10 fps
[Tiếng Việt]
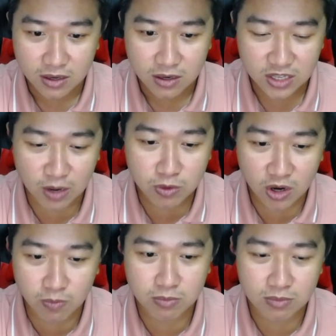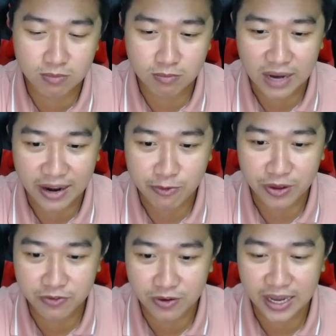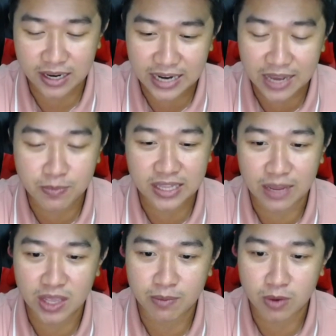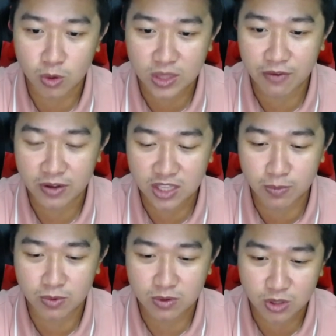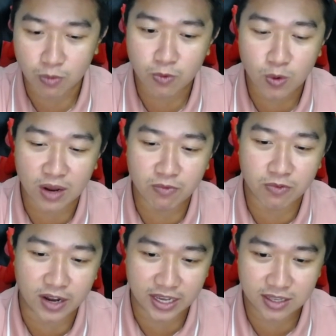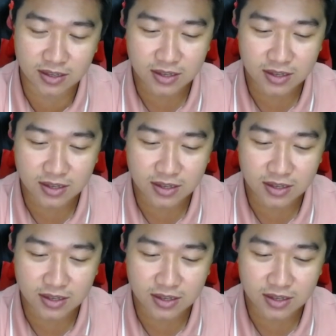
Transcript: trong lúc bà Nguyễn Phương Hằng đang bị tạm giam mà cô ta vẫn tiếp tục vu khống vậy